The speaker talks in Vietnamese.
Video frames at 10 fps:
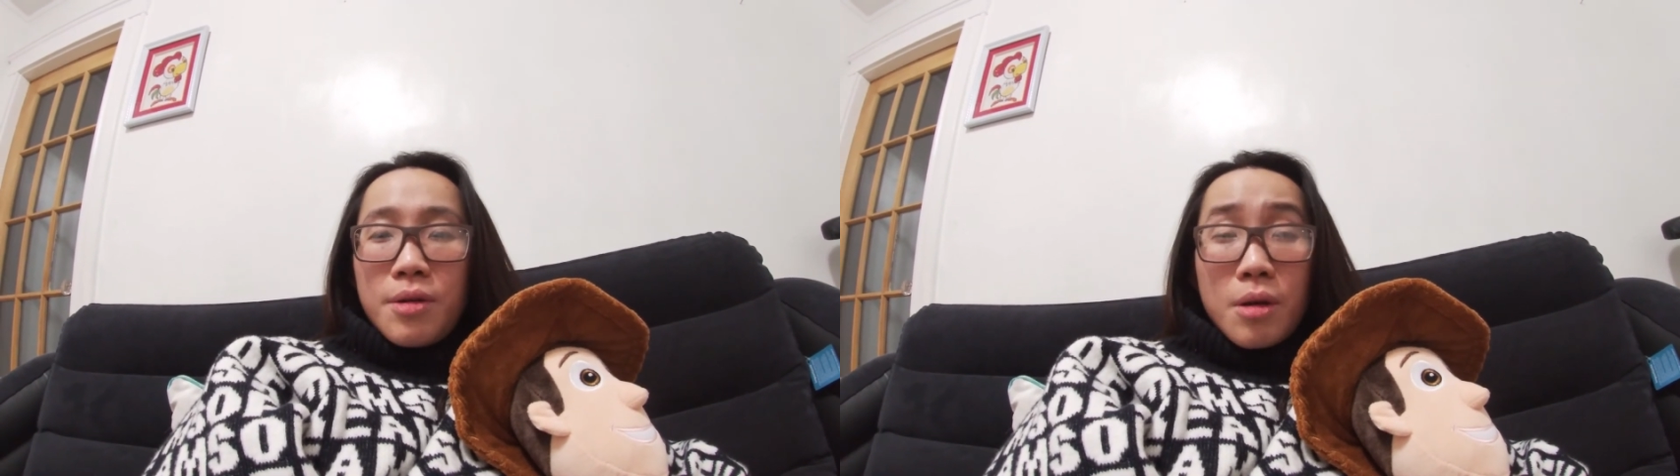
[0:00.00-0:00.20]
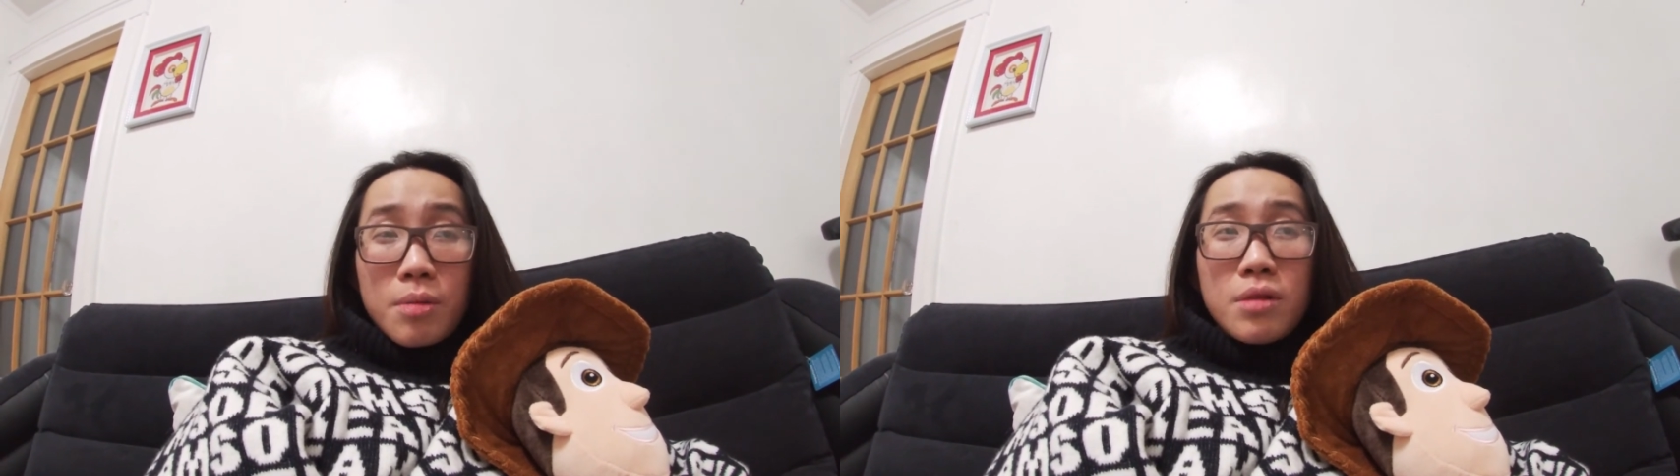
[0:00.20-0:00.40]

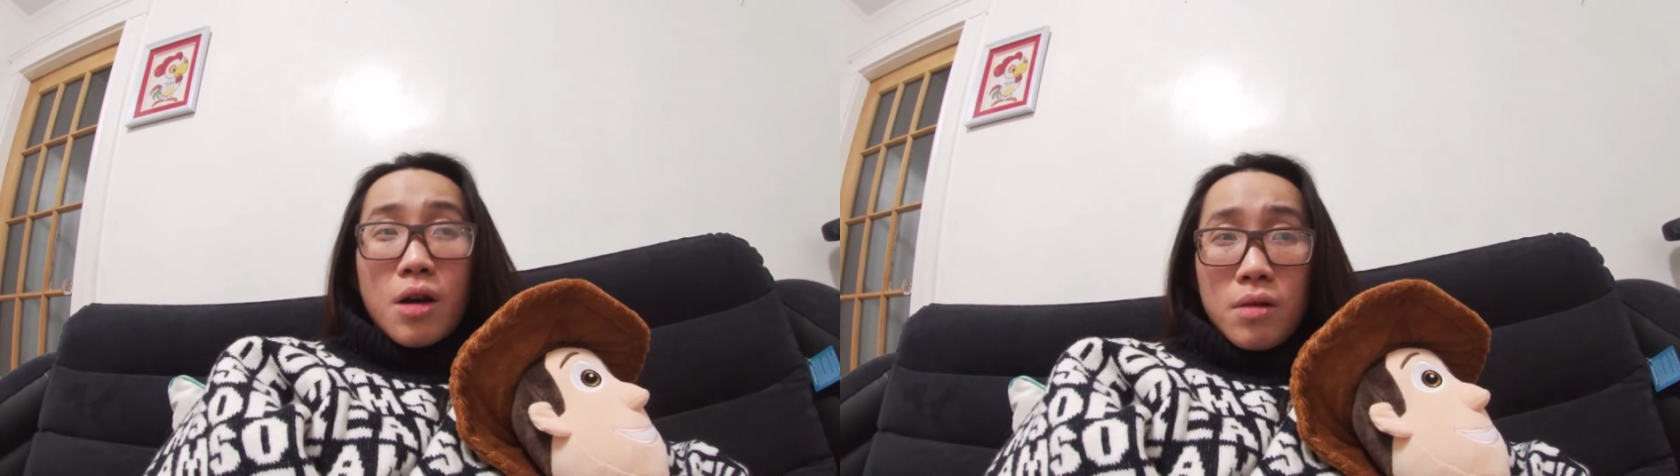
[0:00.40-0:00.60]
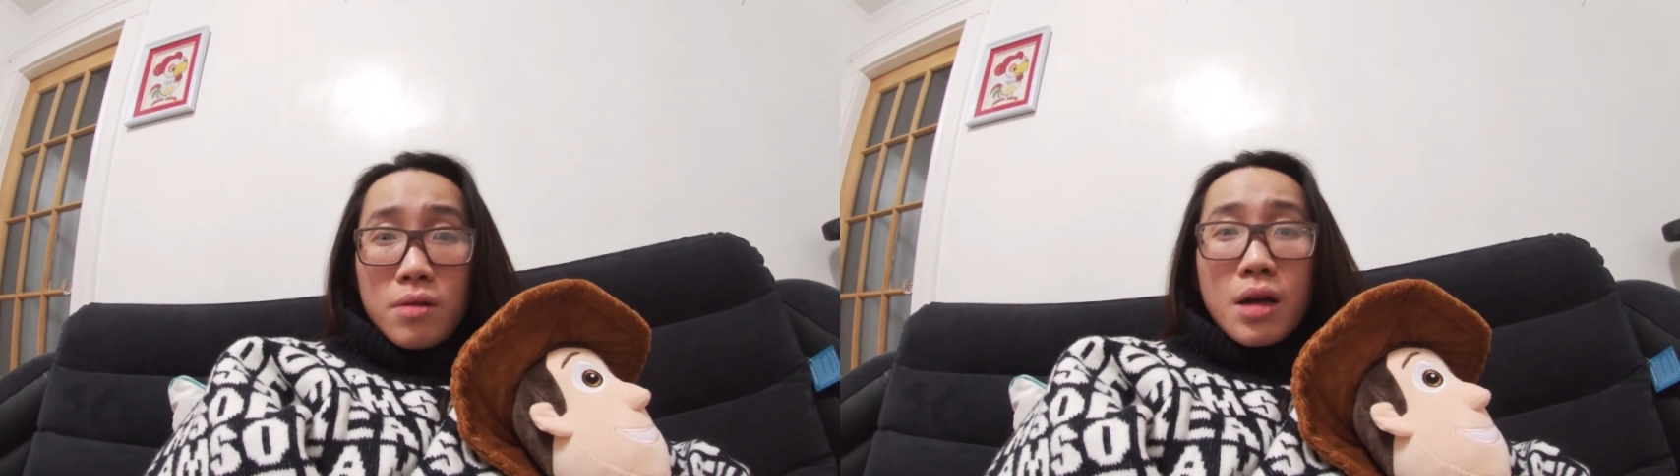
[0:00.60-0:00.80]
em học không
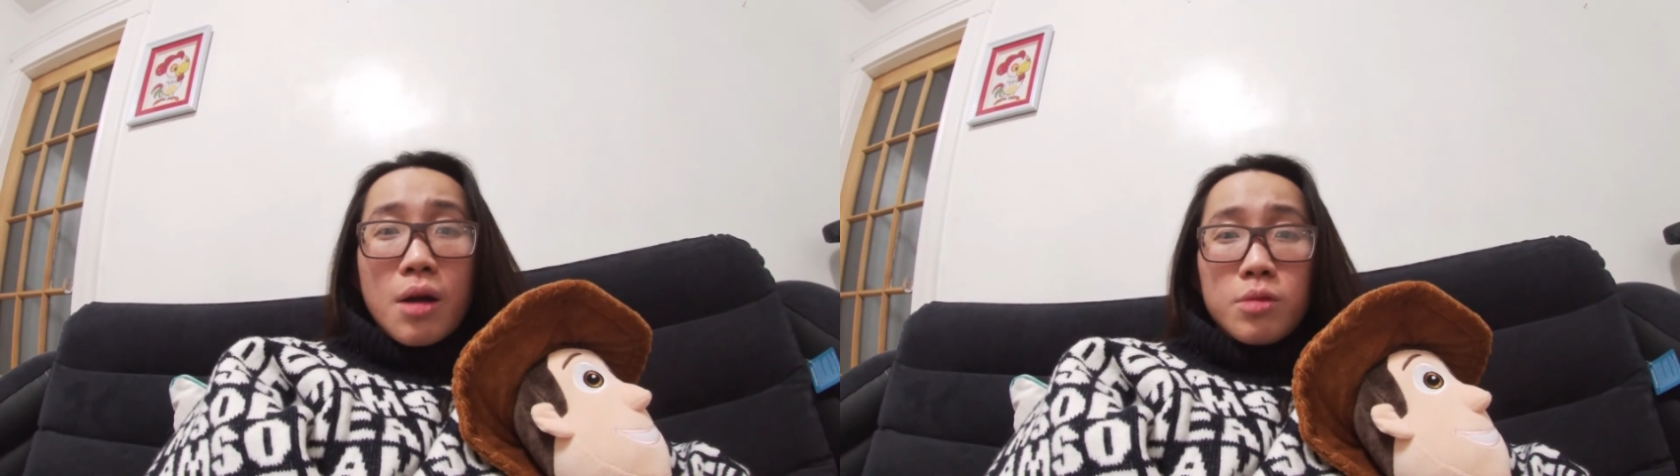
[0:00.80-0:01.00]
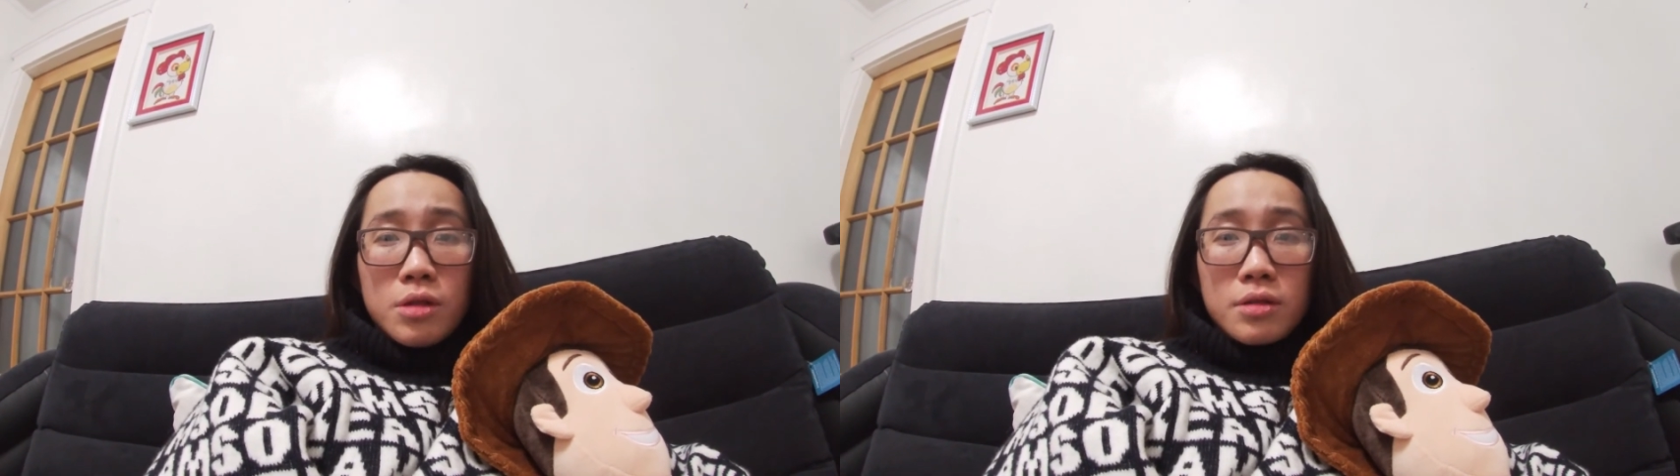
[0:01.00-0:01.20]
nổi đâu
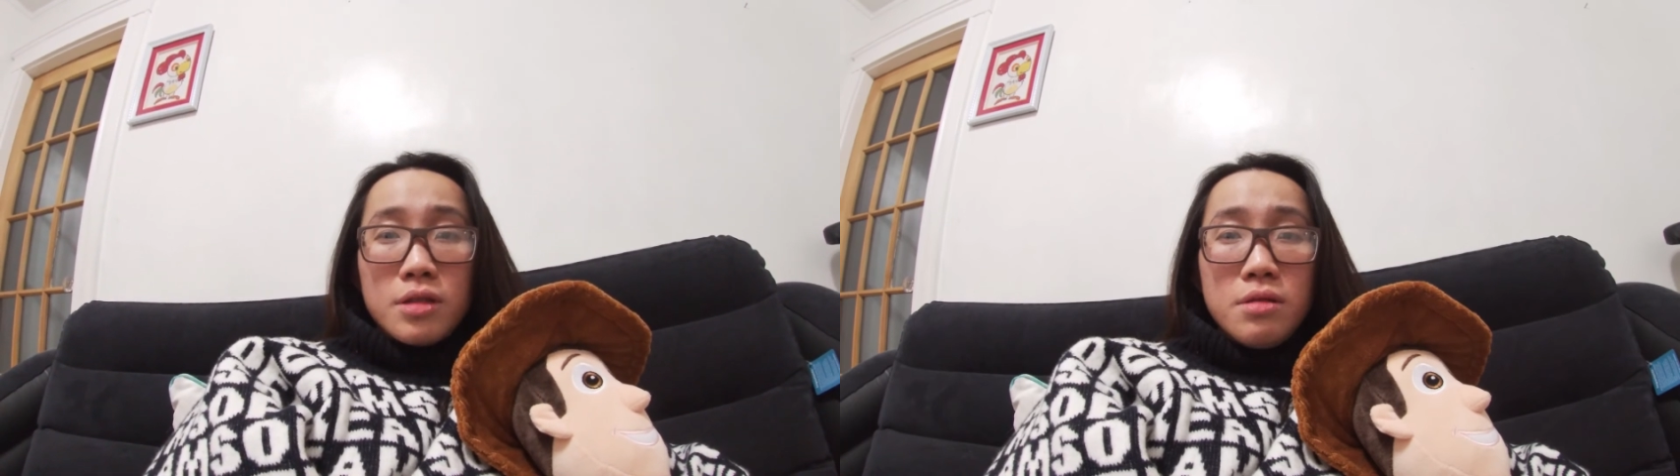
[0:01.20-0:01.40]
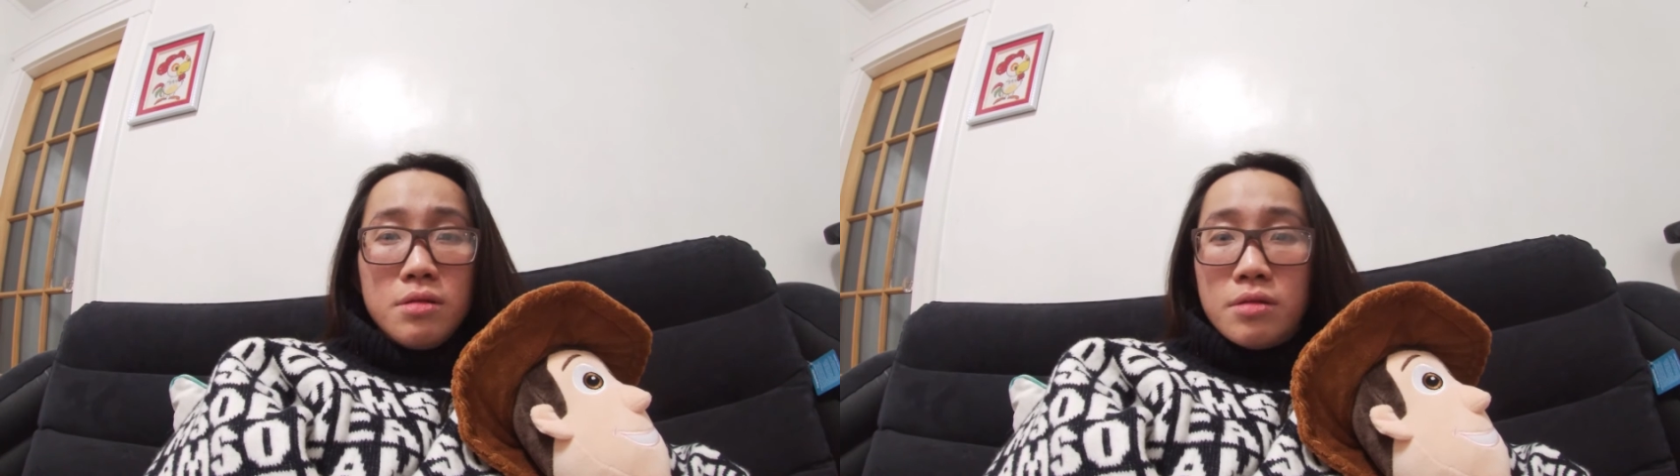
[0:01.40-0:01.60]
học được
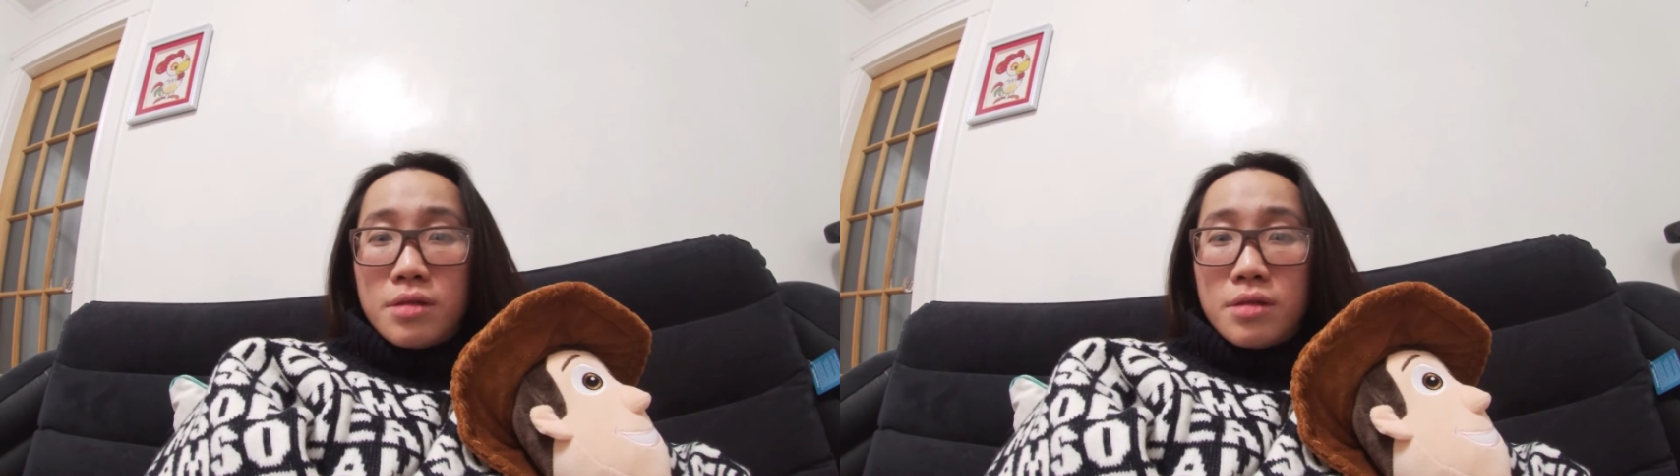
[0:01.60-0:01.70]
chứ